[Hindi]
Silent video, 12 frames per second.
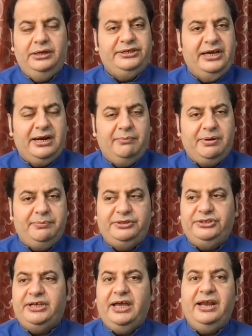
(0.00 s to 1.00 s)
जयराम
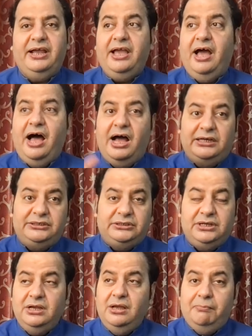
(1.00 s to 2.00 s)
रमेश जी कह रहे हैं कि आज
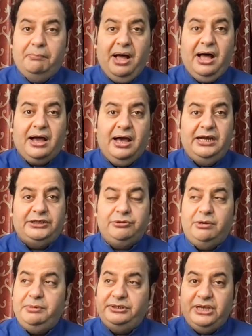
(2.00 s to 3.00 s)

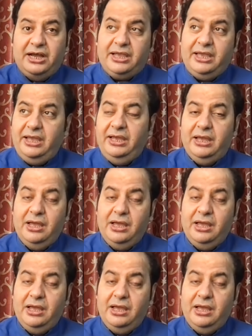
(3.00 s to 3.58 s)
महाकालेश्वर में जाके